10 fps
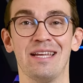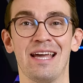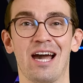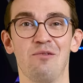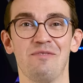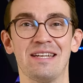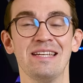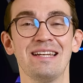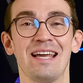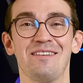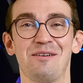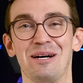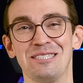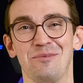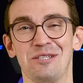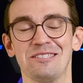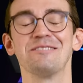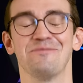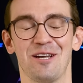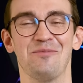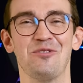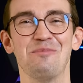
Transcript: in der Raumfahrt nicht länger verpassen möchtest, ja,